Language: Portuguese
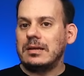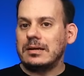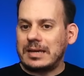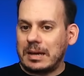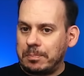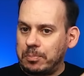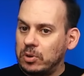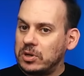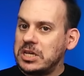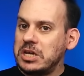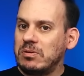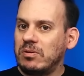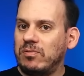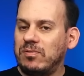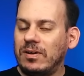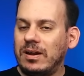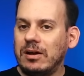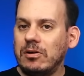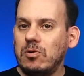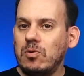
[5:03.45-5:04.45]
Daqui a pouquinho eu vou
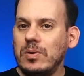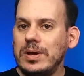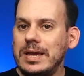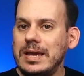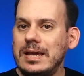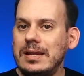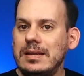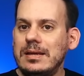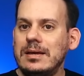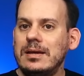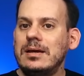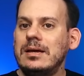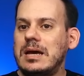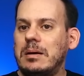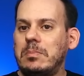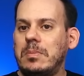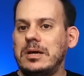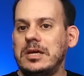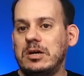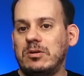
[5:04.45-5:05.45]
falar com ele e
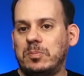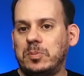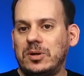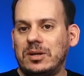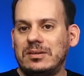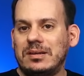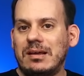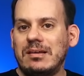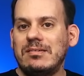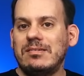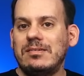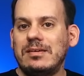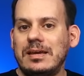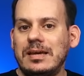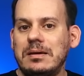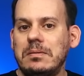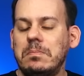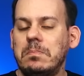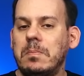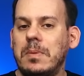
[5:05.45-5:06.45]
amanhã eu vou poder
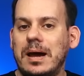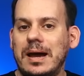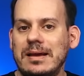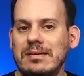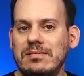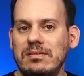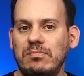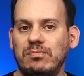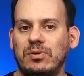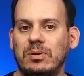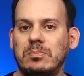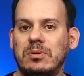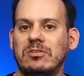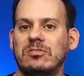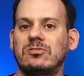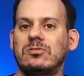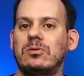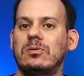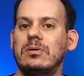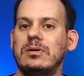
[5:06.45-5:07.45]
trazer mais
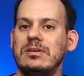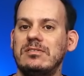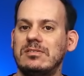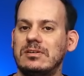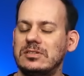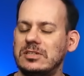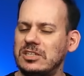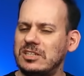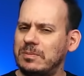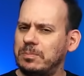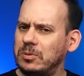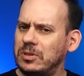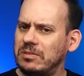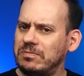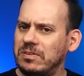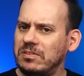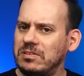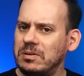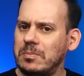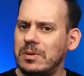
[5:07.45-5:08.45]
informações e a gente vai poder
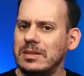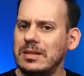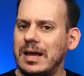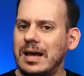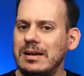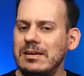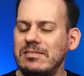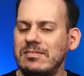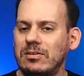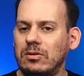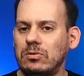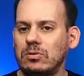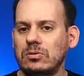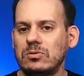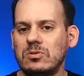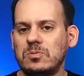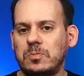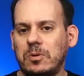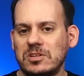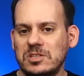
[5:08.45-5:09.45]
fazer uma análise ao longo
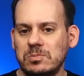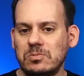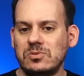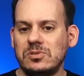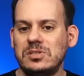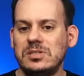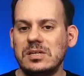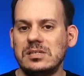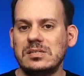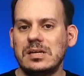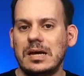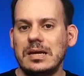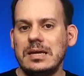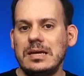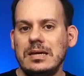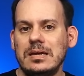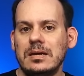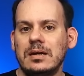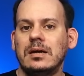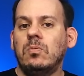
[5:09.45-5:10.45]
dos próximos dias
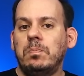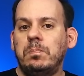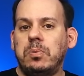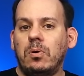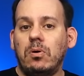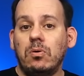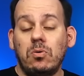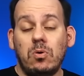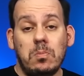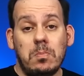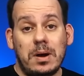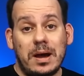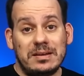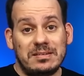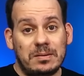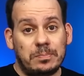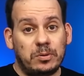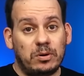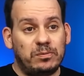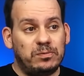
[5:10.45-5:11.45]
aí um pouco
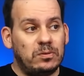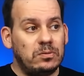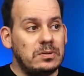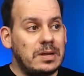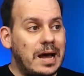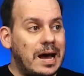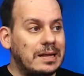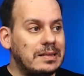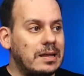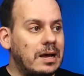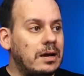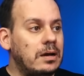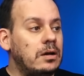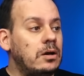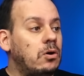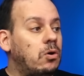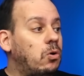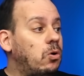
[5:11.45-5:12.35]
mais aprofundada.